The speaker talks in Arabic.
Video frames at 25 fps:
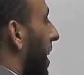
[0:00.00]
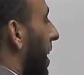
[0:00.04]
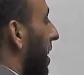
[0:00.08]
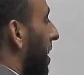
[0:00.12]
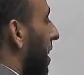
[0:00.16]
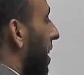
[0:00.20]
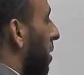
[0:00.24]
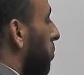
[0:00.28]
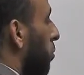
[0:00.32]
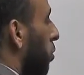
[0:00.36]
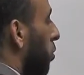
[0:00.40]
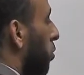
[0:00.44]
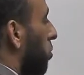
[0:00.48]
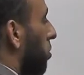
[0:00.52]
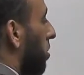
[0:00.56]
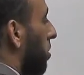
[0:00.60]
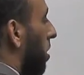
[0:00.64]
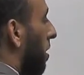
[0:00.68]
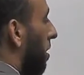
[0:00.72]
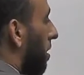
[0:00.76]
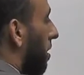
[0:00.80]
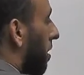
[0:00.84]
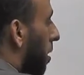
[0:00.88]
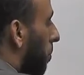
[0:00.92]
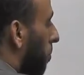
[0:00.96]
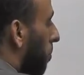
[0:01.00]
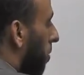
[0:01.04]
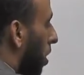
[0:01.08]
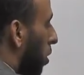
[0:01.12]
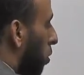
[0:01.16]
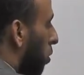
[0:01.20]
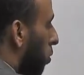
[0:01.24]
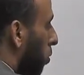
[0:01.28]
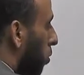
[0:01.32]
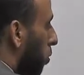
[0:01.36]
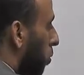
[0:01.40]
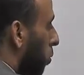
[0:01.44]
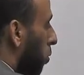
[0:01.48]
لم يذكر
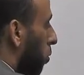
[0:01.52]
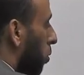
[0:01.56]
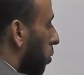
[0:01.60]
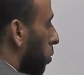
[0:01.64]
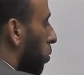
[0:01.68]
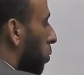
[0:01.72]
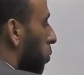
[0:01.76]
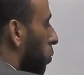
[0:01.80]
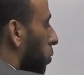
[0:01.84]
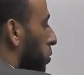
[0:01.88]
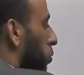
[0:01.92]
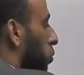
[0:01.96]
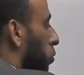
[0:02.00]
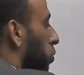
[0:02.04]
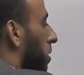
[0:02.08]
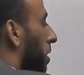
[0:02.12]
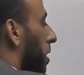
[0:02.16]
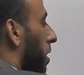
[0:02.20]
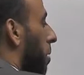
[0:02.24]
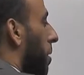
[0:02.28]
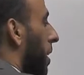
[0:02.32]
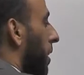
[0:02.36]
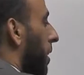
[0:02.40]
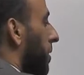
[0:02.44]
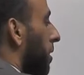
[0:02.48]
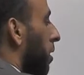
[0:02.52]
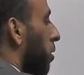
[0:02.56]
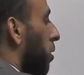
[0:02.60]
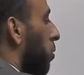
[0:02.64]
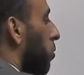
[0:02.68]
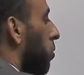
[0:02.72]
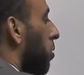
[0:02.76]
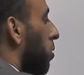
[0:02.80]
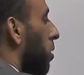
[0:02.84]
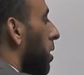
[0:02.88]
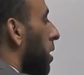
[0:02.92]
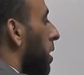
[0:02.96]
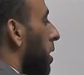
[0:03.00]
قبله وذكر بعده
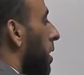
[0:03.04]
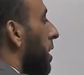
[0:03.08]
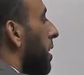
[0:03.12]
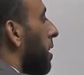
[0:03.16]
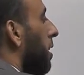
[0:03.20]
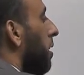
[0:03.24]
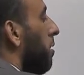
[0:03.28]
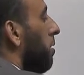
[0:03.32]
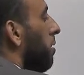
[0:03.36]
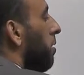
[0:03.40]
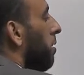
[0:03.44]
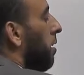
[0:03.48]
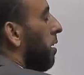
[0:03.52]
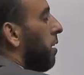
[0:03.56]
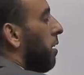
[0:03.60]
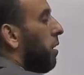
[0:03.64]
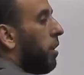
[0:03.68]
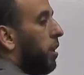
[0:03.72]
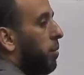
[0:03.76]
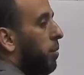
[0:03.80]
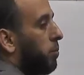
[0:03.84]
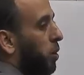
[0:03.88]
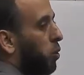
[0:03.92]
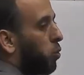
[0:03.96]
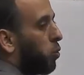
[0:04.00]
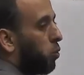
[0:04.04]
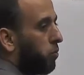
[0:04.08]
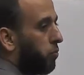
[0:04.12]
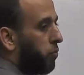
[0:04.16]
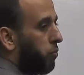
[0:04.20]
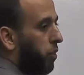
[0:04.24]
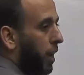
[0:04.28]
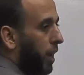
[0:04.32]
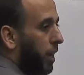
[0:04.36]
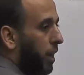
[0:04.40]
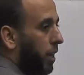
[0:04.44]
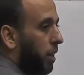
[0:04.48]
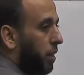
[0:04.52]
لم يكن
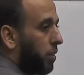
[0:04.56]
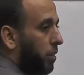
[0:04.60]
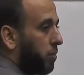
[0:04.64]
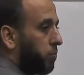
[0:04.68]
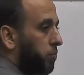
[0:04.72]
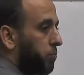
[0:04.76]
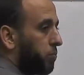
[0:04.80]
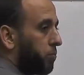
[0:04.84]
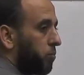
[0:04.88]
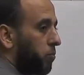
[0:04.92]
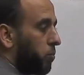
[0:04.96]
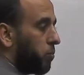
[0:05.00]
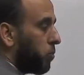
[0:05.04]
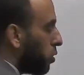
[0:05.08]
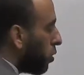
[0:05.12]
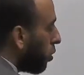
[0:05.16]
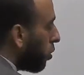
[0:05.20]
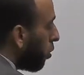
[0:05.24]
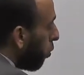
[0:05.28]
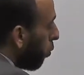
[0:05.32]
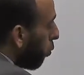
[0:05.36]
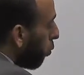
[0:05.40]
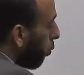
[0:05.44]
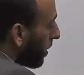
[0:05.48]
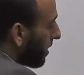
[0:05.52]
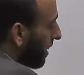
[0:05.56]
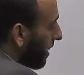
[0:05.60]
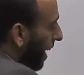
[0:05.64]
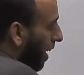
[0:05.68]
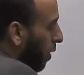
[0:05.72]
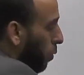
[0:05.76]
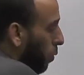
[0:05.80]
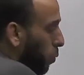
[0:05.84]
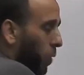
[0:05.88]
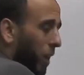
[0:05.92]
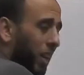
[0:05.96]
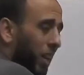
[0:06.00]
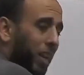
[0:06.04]
فاعلا
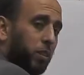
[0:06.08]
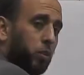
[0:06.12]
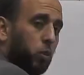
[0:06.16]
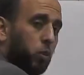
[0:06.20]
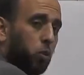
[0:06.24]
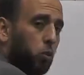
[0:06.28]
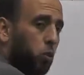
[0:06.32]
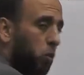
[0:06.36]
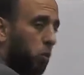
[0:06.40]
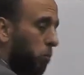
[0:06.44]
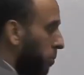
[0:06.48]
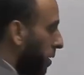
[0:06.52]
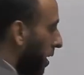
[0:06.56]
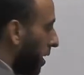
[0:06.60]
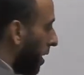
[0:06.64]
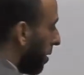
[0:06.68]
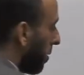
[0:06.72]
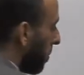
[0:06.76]
وتحولت الجملة